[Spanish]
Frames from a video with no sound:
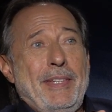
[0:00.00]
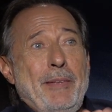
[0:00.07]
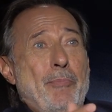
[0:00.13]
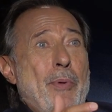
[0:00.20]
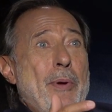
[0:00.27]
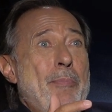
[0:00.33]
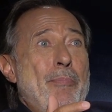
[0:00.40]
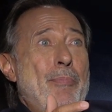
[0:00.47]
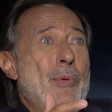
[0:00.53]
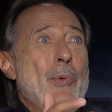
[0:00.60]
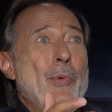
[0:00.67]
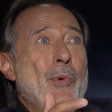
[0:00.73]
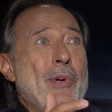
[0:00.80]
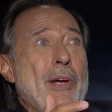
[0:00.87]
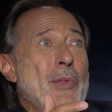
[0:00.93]
pues
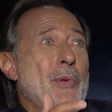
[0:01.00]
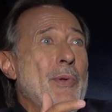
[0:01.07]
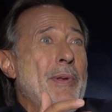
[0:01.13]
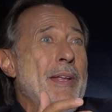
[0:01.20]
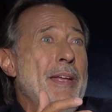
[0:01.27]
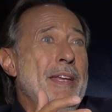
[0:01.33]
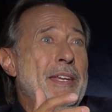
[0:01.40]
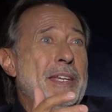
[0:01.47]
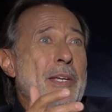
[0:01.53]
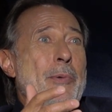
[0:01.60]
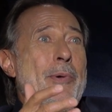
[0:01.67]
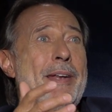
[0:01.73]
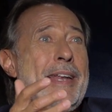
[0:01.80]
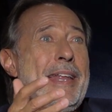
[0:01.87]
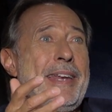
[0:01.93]
provocado y,
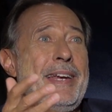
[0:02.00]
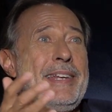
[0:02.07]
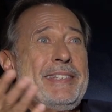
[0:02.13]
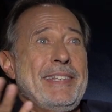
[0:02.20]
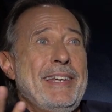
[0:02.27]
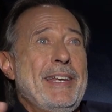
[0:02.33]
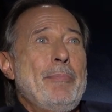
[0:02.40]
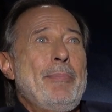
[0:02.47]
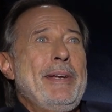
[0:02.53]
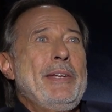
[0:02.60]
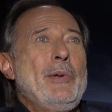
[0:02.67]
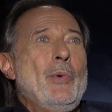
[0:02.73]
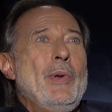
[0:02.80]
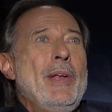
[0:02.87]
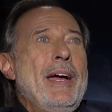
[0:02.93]
verla realizada la
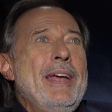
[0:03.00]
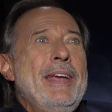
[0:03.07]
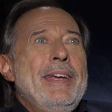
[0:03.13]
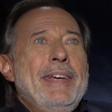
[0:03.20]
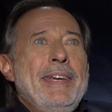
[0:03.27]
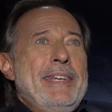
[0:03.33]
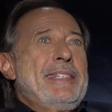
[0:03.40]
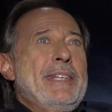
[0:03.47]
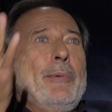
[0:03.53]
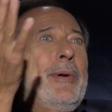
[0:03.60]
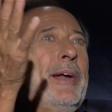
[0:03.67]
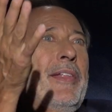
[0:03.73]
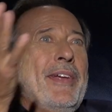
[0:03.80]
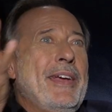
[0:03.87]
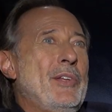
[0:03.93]
película, esa
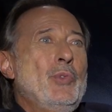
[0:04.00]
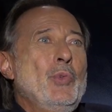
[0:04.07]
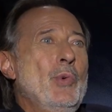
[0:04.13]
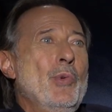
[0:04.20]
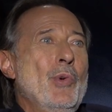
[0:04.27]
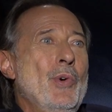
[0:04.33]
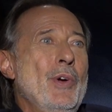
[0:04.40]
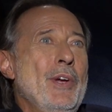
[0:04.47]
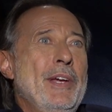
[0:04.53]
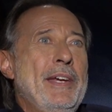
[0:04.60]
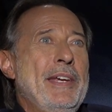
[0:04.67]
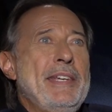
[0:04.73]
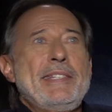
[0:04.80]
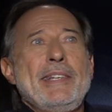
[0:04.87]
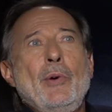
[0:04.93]
verdad estuvo,
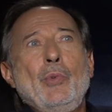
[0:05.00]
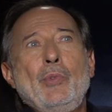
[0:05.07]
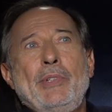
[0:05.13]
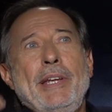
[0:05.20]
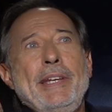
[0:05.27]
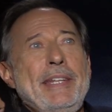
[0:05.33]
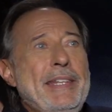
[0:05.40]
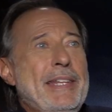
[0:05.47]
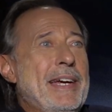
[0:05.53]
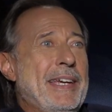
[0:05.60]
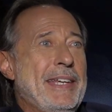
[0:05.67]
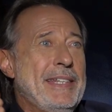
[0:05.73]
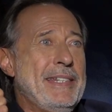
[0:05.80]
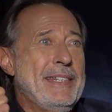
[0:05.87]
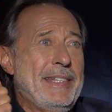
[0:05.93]
esa austeridad
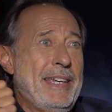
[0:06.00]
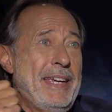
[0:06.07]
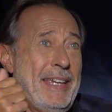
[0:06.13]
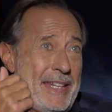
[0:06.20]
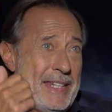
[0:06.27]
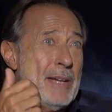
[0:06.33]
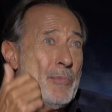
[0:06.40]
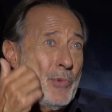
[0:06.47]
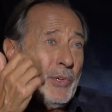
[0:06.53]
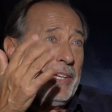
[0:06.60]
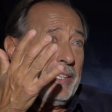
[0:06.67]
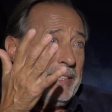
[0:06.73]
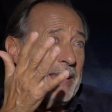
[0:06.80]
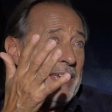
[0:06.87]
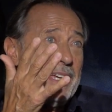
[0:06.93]
que, queríamos que
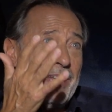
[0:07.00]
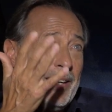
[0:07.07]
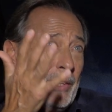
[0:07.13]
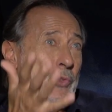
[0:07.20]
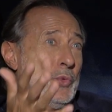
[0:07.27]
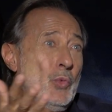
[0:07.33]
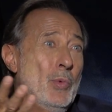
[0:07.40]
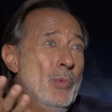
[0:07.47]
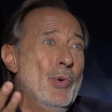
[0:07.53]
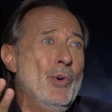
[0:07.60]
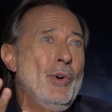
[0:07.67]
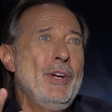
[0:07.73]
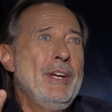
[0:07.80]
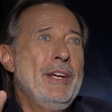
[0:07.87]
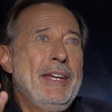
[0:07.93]
tenga la tuvo
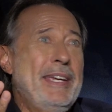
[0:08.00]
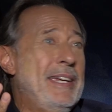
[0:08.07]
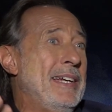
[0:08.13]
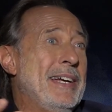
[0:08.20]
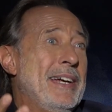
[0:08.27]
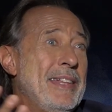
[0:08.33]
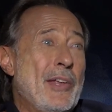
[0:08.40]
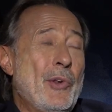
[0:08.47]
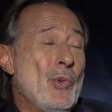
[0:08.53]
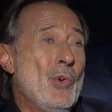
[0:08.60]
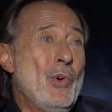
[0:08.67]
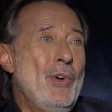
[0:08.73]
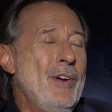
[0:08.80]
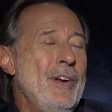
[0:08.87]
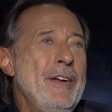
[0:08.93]
en cada
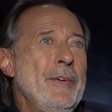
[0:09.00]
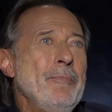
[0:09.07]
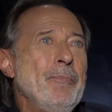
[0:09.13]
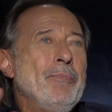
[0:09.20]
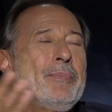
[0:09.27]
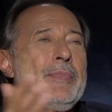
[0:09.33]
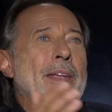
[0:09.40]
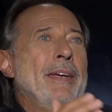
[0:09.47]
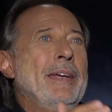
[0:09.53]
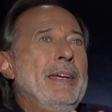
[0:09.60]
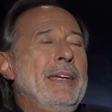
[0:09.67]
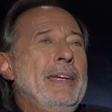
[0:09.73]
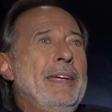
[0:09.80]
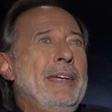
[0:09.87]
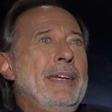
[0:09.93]
rol.
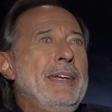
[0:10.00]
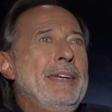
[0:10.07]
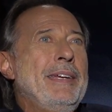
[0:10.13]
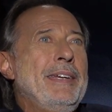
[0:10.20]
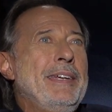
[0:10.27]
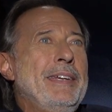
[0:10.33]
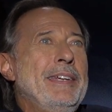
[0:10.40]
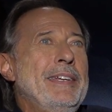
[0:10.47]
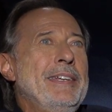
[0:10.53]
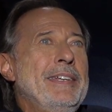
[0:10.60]
Eh,